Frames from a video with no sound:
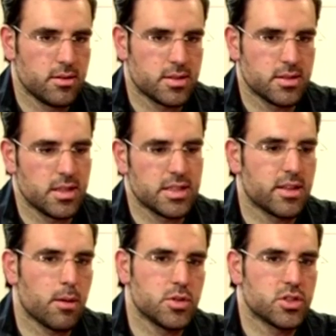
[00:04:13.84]
das ist der
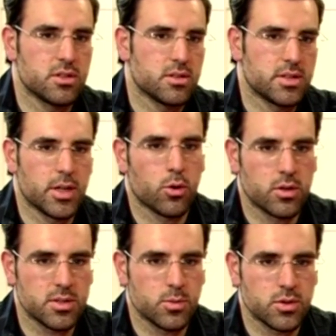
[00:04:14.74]
islamische
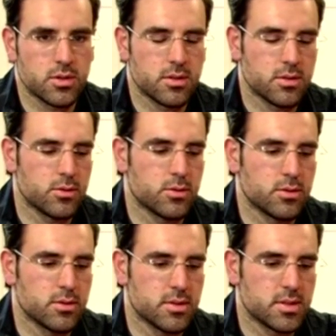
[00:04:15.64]
Terrorismus.
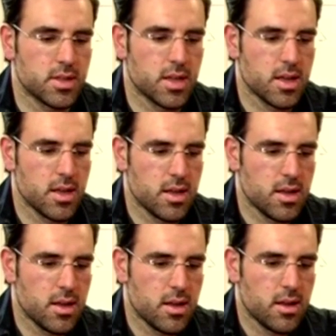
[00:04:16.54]
Und
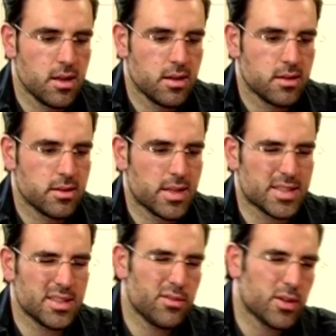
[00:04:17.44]

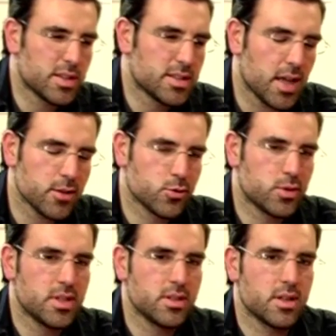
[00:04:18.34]
das sind einfach die Sachen, so,
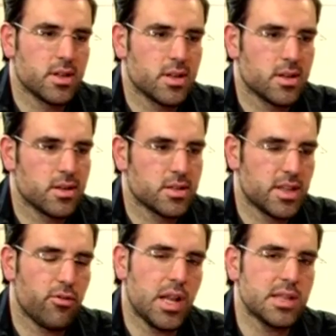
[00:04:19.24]
die äh,
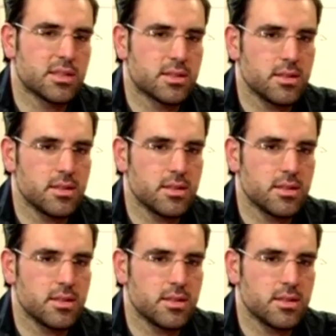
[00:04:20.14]
sehr verletzend